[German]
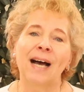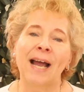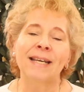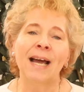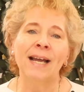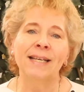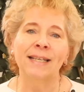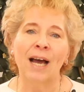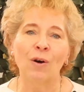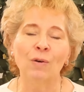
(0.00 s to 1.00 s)

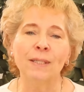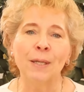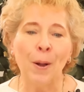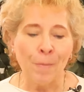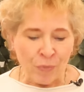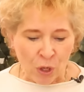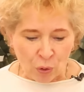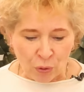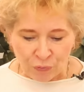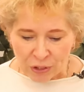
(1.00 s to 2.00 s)
Einheiten aus.
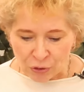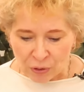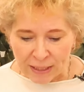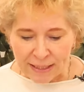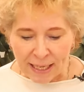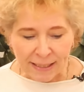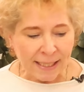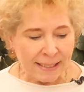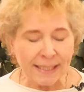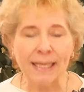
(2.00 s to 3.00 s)
Und wie schon gesagt,
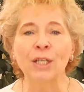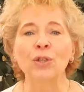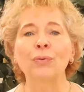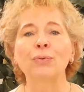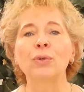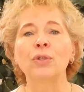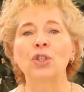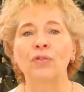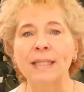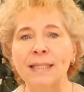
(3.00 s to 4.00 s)
die Kinderfüße
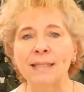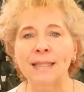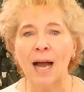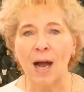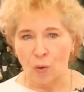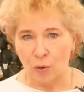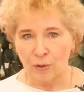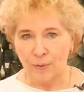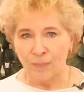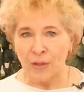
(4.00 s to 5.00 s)
schwitzen ja
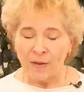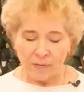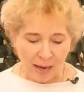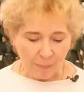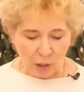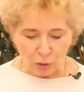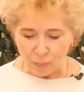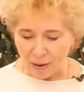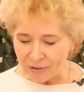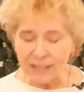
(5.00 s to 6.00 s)
auch. Wir haben auch
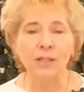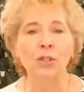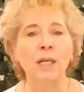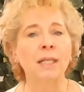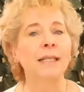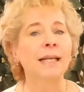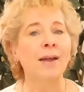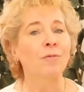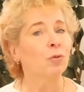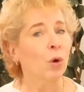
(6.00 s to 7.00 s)
schon mal festgestellt in
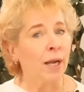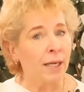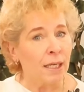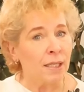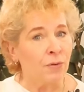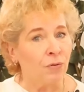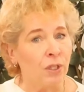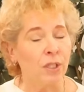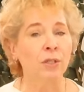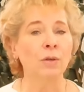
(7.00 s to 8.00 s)
einem vorhergehenden
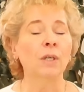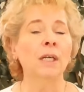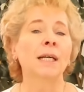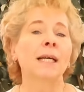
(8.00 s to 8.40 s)
Video,